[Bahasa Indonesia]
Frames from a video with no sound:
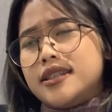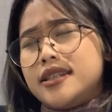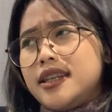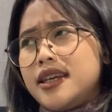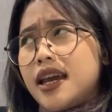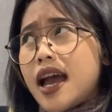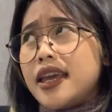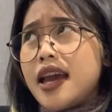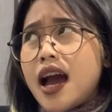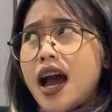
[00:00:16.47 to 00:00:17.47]
Jadi
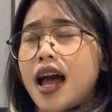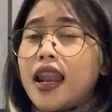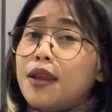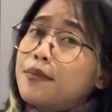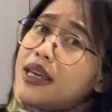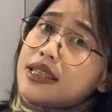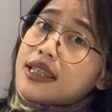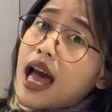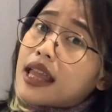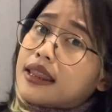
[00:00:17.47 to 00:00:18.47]
kayak lebih
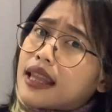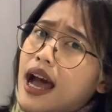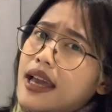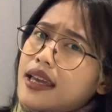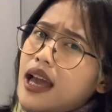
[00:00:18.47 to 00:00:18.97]
santai